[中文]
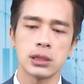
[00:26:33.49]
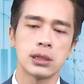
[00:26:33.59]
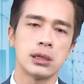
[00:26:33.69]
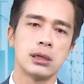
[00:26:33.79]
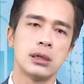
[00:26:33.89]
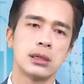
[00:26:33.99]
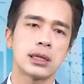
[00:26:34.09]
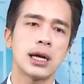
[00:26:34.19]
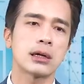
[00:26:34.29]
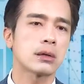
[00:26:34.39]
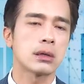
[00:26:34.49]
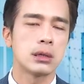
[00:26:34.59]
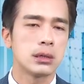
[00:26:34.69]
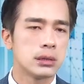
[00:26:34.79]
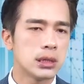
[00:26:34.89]
以呢，你看
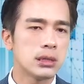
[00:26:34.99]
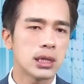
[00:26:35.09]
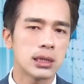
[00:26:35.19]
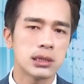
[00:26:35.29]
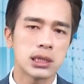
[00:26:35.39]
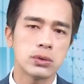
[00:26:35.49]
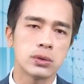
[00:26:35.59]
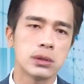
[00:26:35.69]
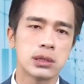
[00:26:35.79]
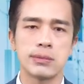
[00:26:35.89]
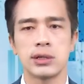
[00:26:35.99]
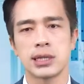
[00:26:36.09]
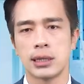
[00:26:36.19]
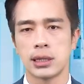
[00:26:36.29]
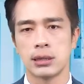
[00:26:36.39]
今天星云是不是又
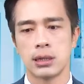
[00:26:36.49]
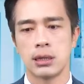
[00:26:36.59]
涨停？了？